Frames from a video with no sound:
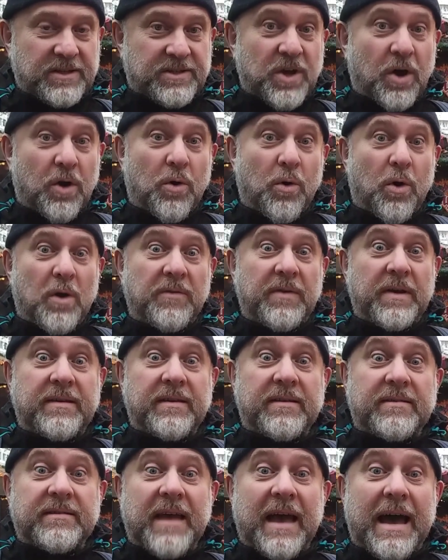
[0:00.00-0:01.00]
So, und wie
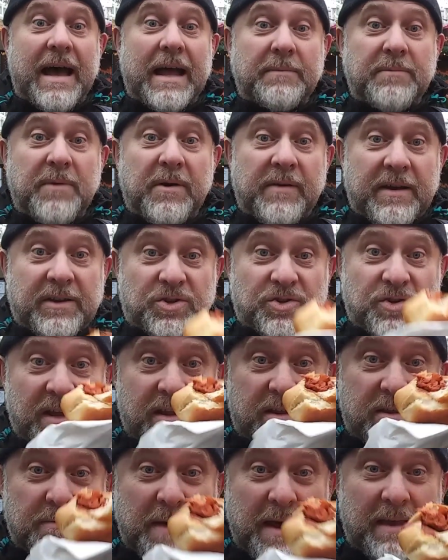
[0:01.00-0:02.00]
sich das Kart, mal was
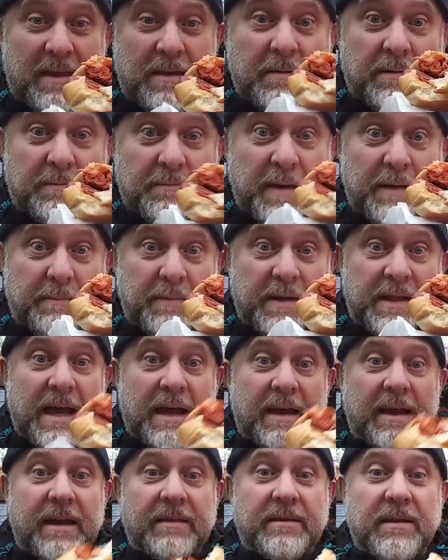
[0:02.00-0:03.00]
gescheit zum Essen. Mein
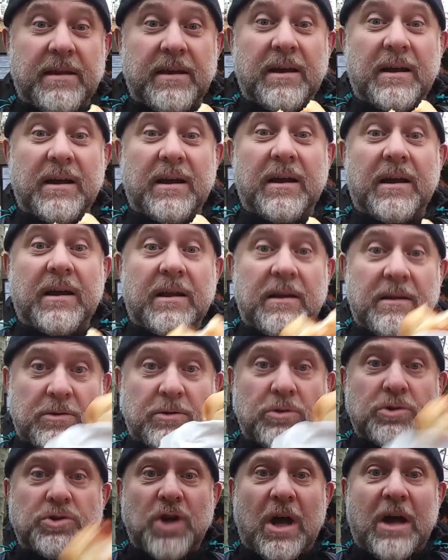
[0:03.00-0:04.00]
Mittagessen, äh,
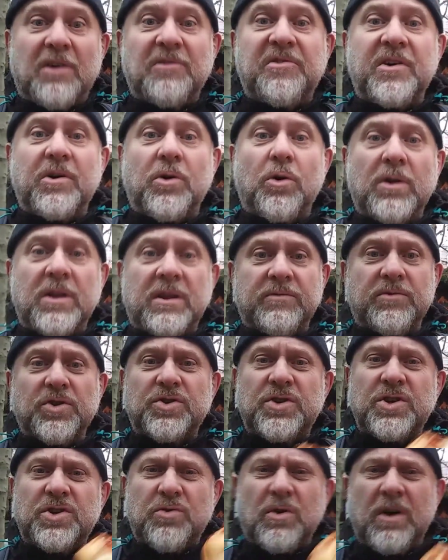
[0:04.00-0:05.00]
scharfe rote
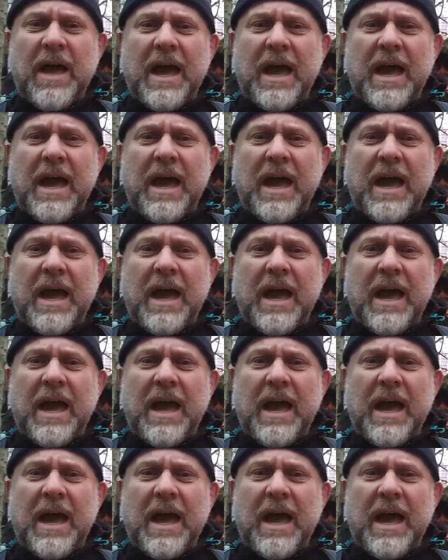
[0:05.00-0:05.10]
Wurst ist